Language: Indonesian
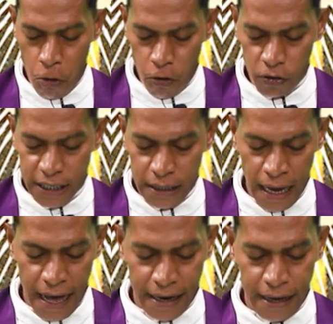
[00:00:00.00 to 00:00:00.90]
hodi
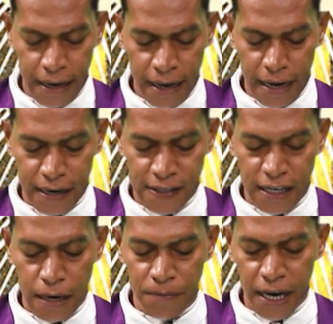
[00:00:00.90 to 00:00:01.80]
hare hena
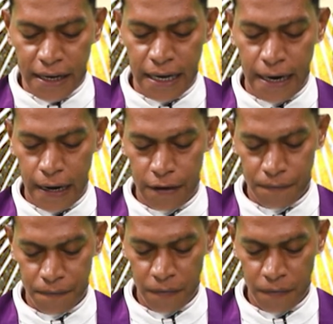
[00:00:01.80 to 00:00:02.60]
siranam kari harai